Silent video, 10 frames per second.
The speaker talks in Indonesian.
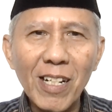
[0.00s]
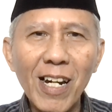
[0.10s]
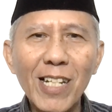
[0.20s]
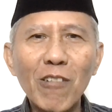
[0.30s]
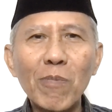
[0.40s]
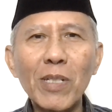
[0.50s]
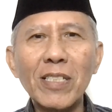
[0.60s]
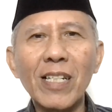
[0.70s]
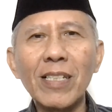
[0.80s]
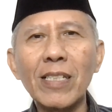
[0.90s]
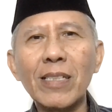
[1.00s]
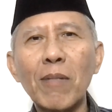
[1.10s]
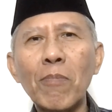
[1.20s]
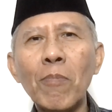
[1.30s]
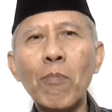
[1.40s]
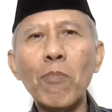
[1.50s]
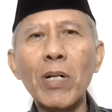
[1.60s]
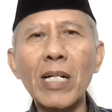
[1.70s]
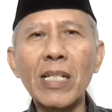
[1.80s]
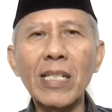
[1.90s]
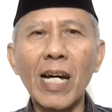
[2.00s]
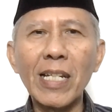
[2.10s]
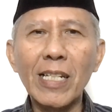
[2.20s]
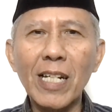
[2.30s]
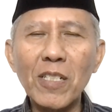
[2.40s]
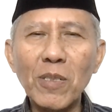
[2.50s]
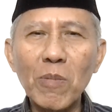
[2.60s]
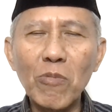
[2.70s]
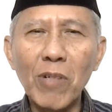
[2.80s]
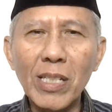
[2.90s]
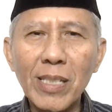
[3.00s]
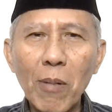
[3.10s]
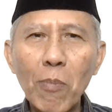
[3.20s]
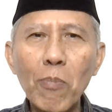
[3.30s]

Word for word: Kalau bisa kita mengendalikan semuanya,